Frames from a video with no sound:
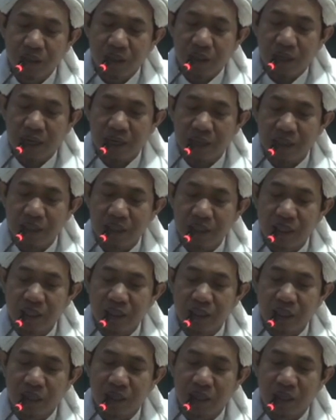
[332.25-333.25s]
Adi
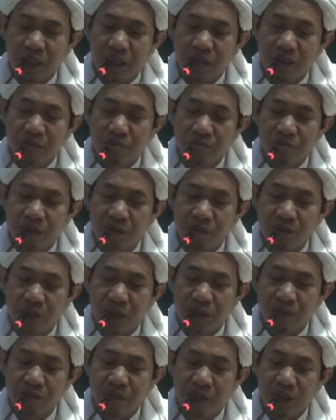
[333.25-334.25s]
datang yang
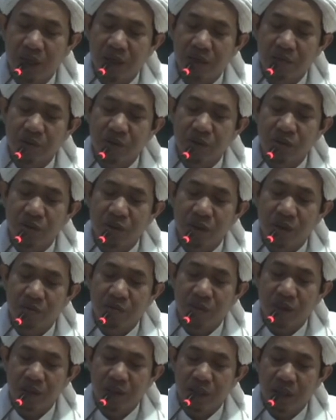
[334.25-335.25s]
berbilang-bilang maksudnya
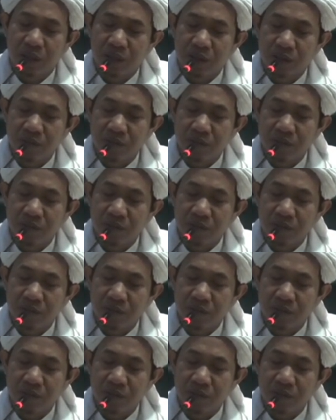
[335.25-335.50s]
banyak